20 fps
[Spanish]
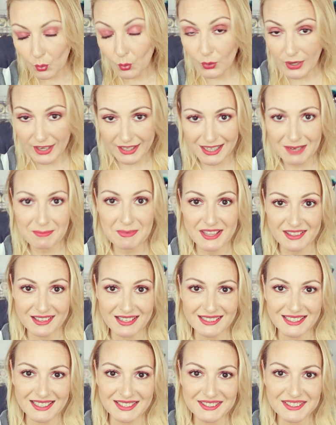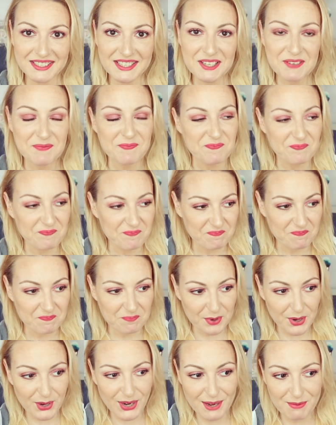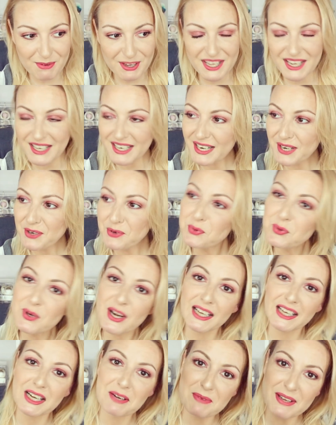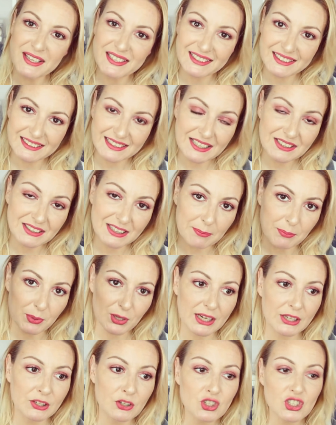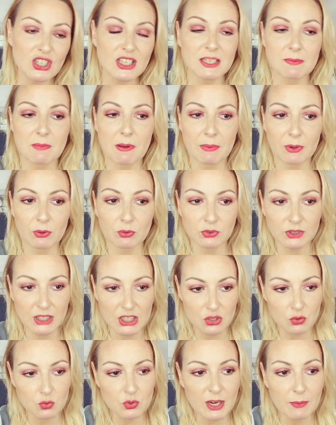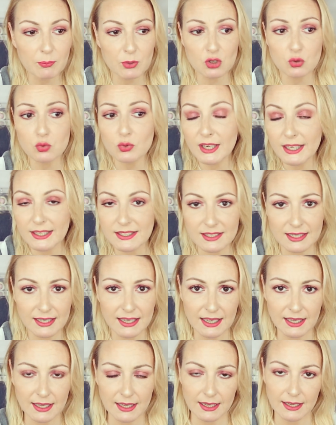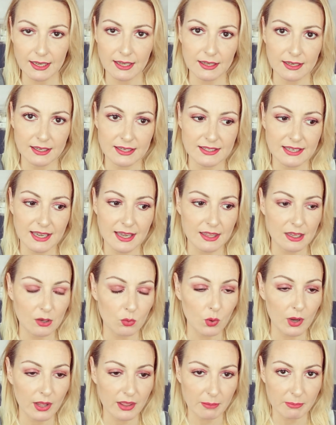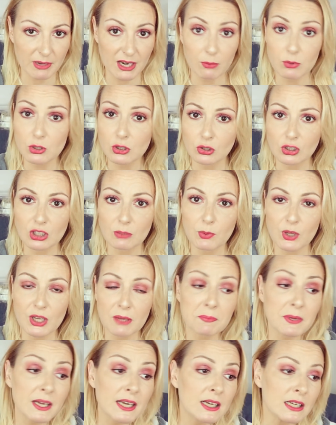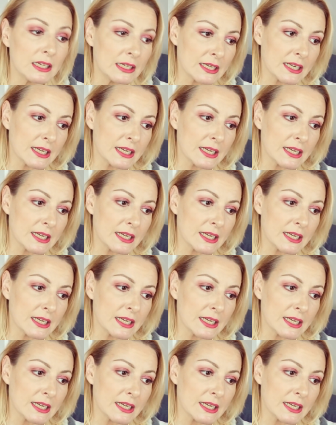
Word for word: una crema hidratante por la mañana, una crema hidratante por la noche. Si me preguntáis una, pues una que, esté, eh, que sea adecuada para vuestro tipo de piel.